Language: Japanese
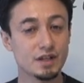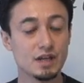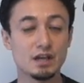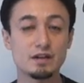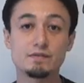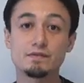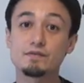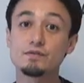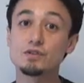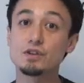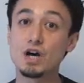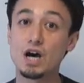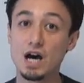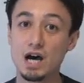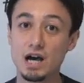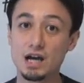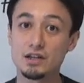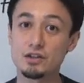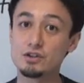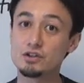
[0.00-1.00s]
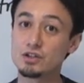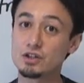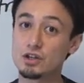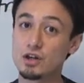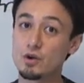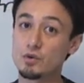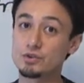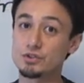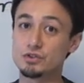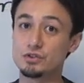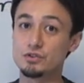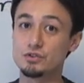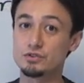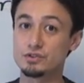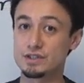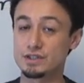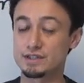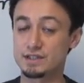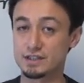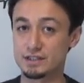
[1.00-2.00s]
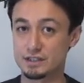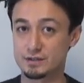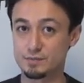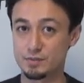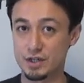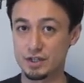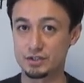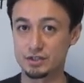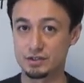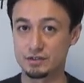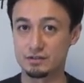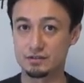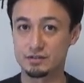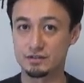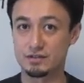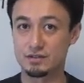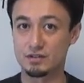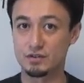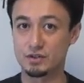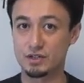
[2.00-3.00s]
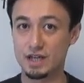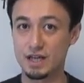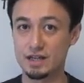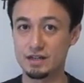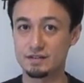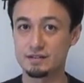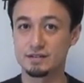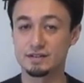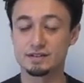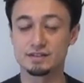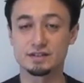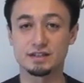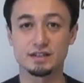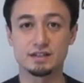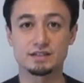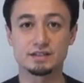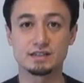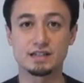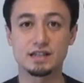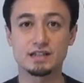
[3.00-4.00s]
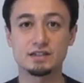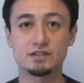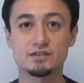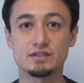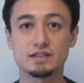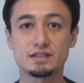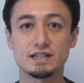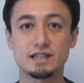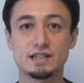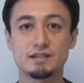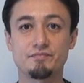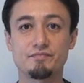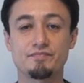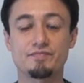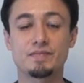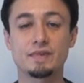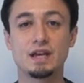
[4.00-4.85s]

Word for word: If not, you can always use this expression. Okay? ぜひ使ってください。